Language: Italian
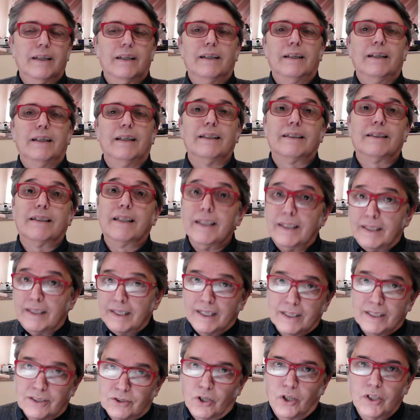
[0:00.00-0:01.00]
iscritti
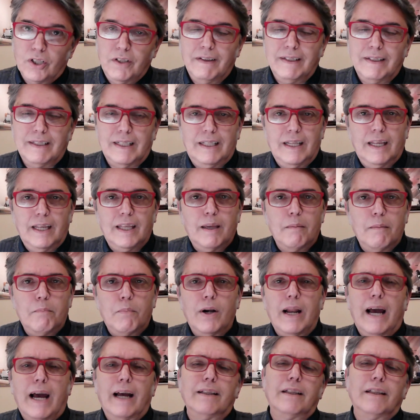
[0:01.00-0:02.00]
che sono diventati anche
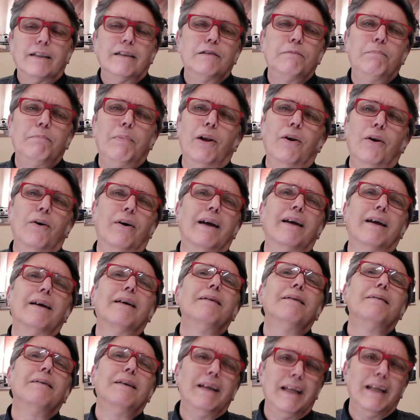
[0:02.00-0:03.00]
abbonati, spero che
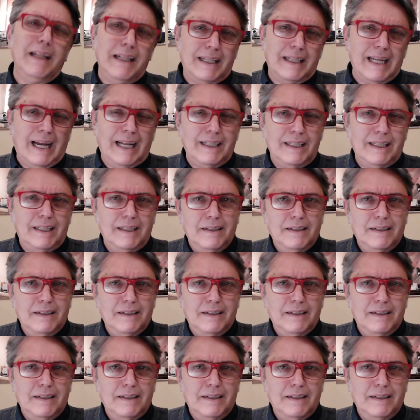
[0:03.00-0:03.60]
in tanti